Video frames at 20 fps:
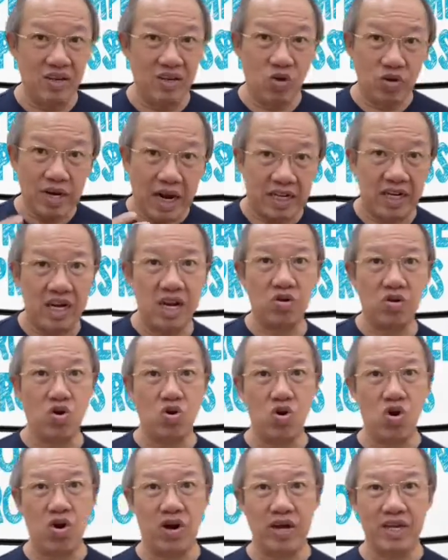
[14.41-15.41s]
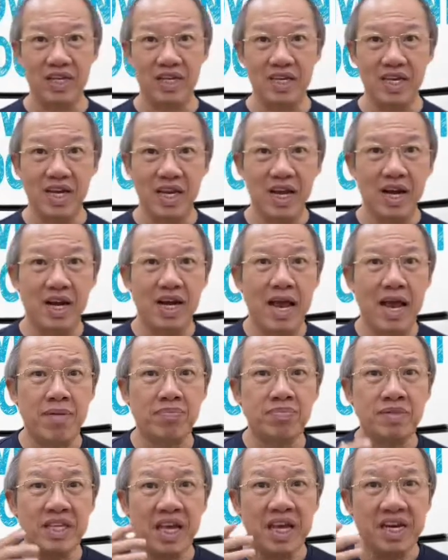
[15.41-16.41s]
có đặt ra câu hỏi làm
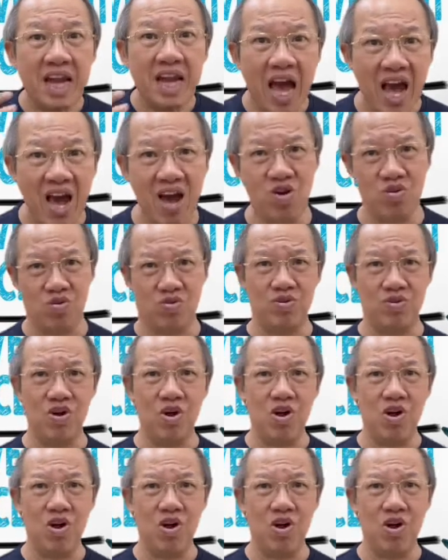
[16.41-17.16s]
thế nào,